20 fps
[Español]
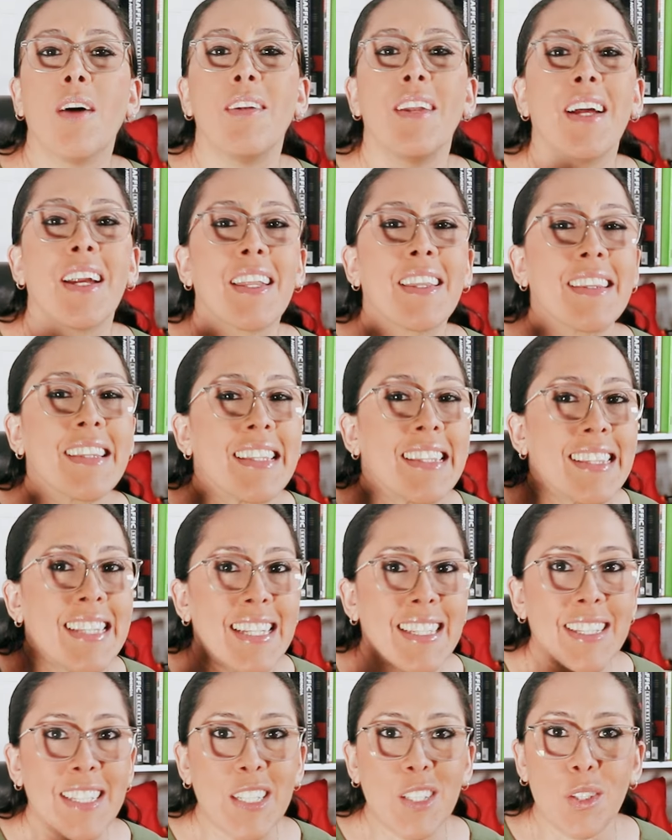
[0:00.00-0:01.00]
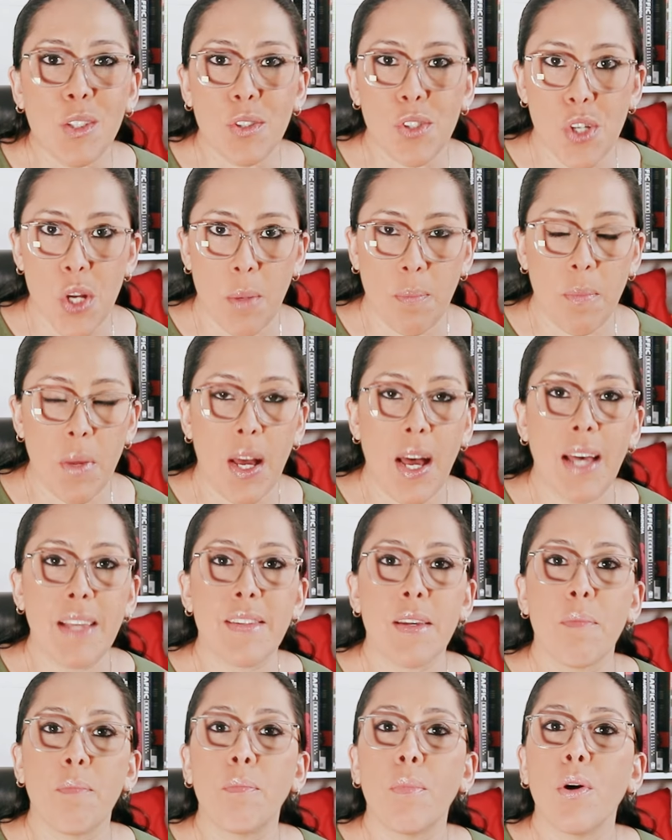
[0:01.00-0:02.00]
a hablar de TikTok Shop.
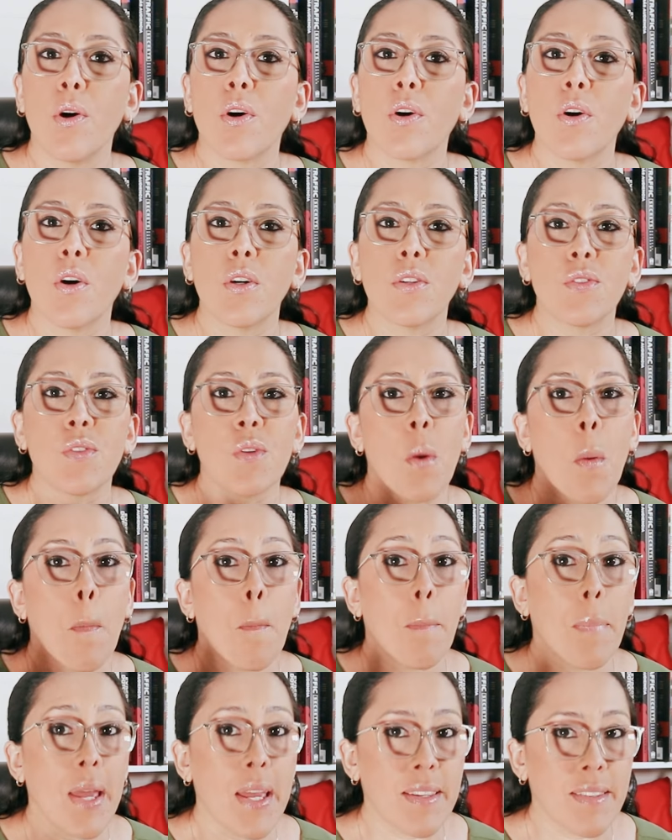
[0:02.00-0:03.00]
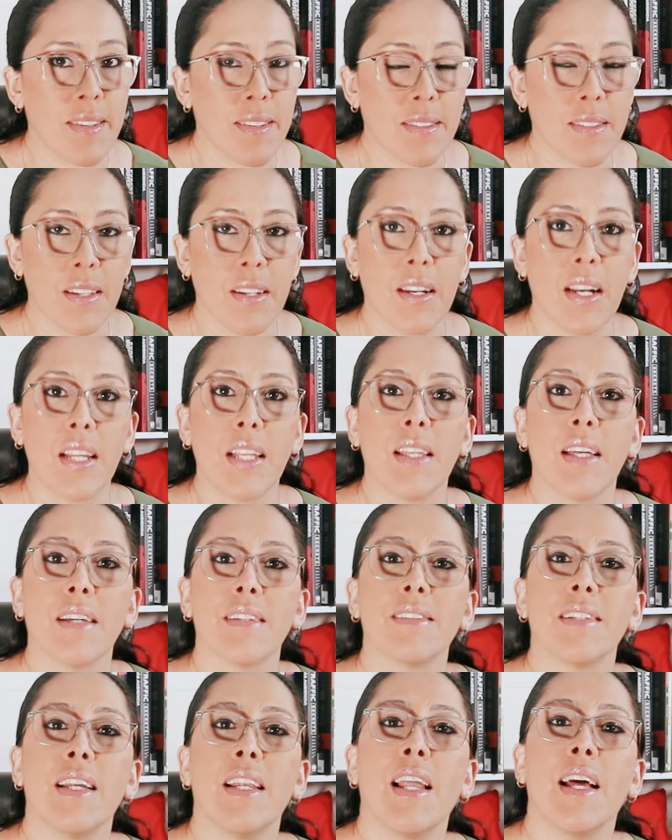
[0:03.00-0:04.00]
Hace pocos meses, en realidad,
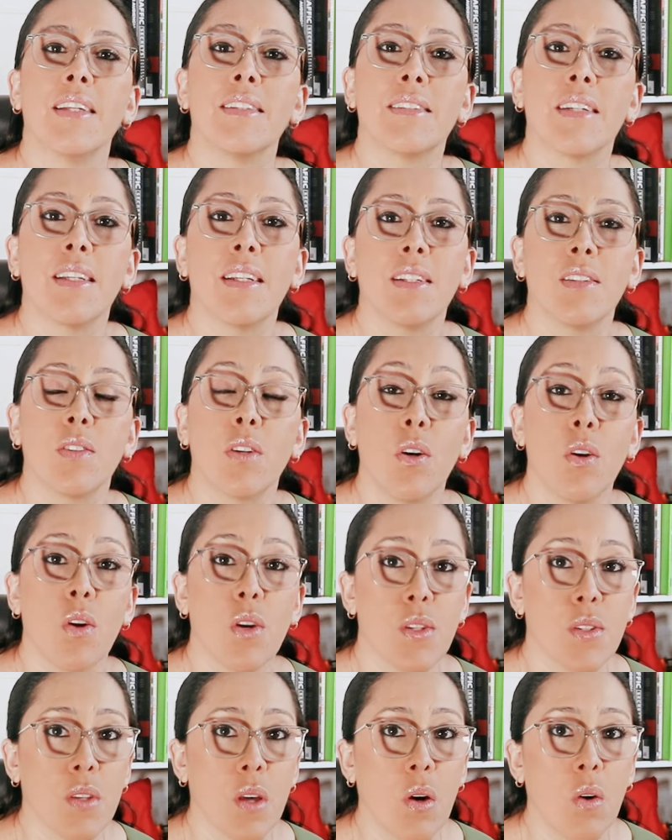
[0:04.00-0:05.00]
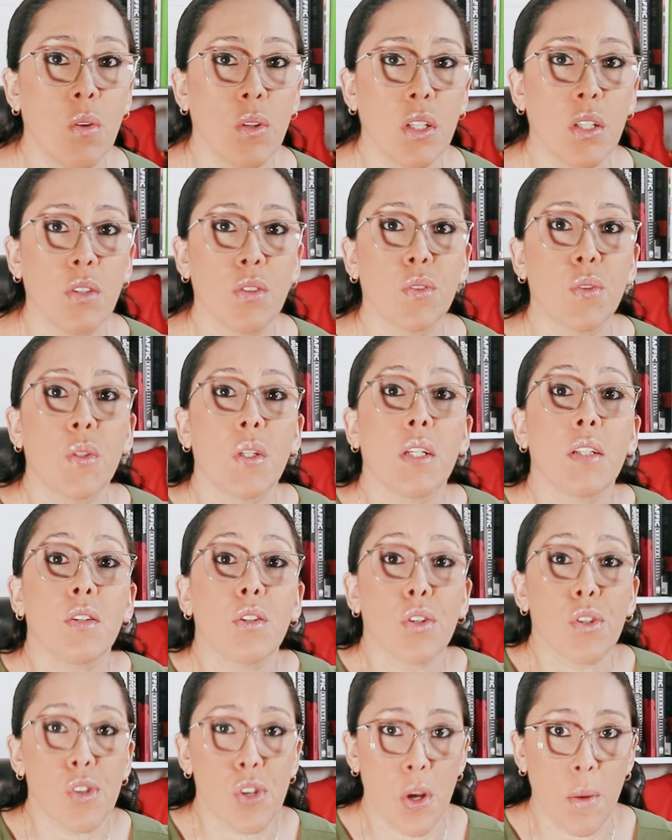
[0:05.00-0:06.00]
se lanza dentro de los Estados Unidos
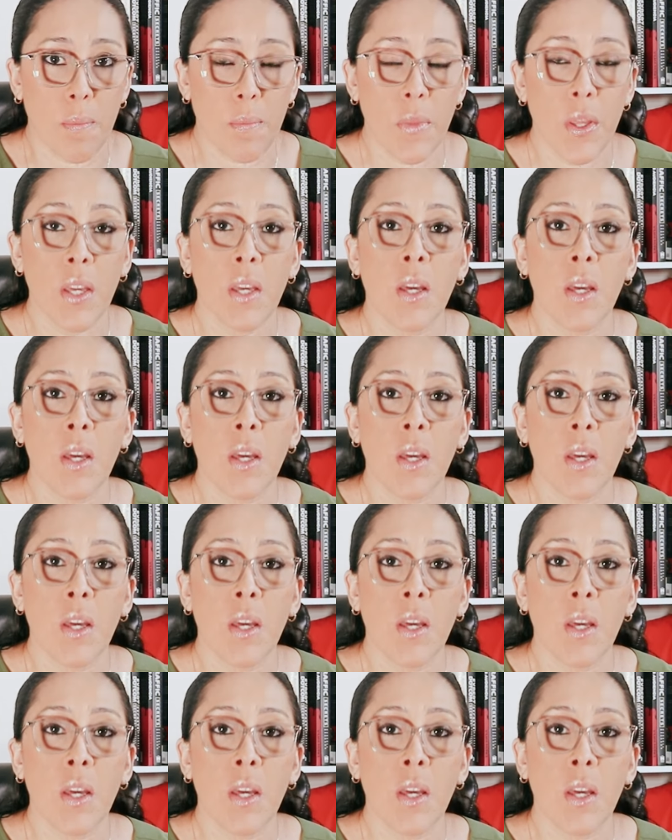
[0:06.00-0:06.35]
TikTok Shop.